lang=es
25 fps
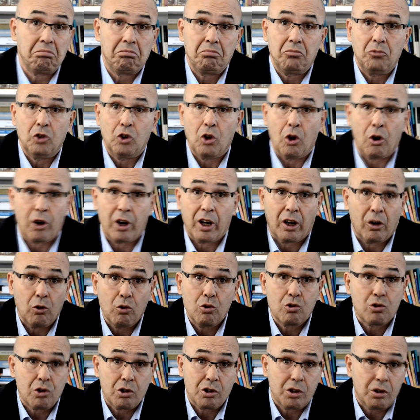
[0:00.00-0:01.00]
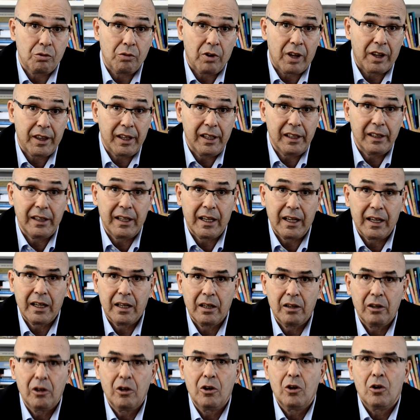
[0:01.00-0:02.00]
Dos reclusos en una celda,
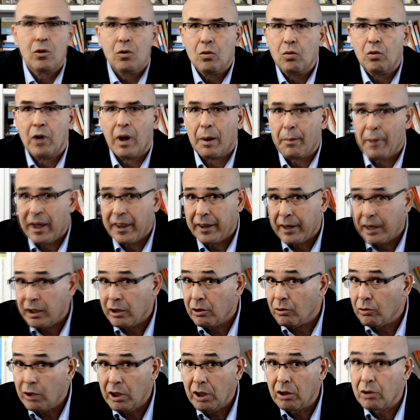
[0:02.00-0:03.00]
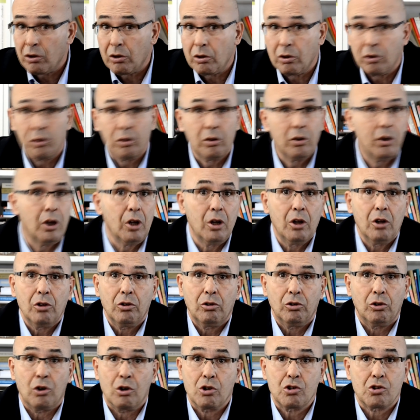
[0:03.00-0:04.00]
una madre y un hijo,
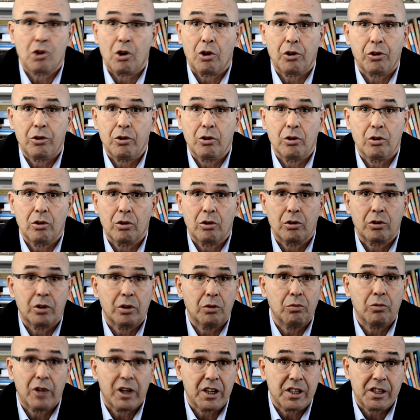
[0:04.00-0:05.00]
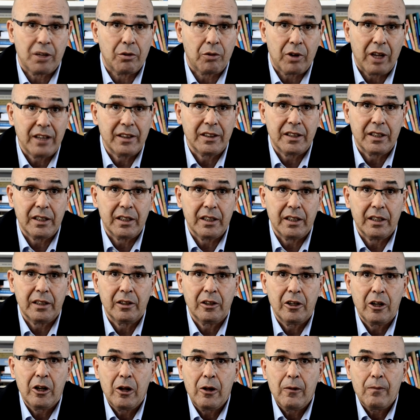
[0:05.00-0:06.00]
dos socios de un restaurante,
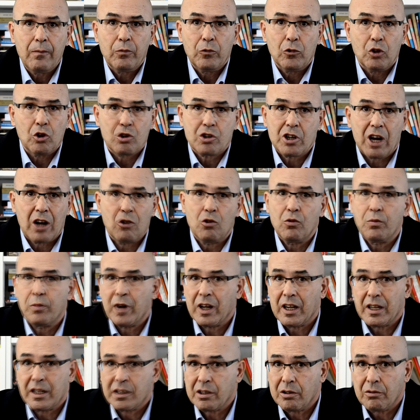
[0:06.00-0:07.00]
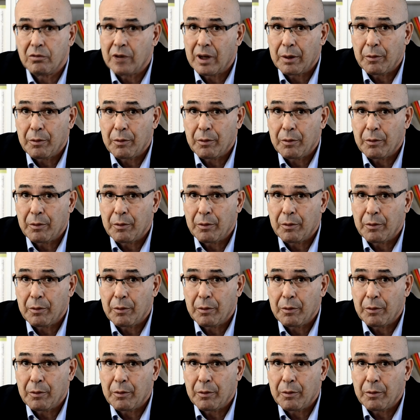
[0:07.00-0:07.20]
dos alumnas en una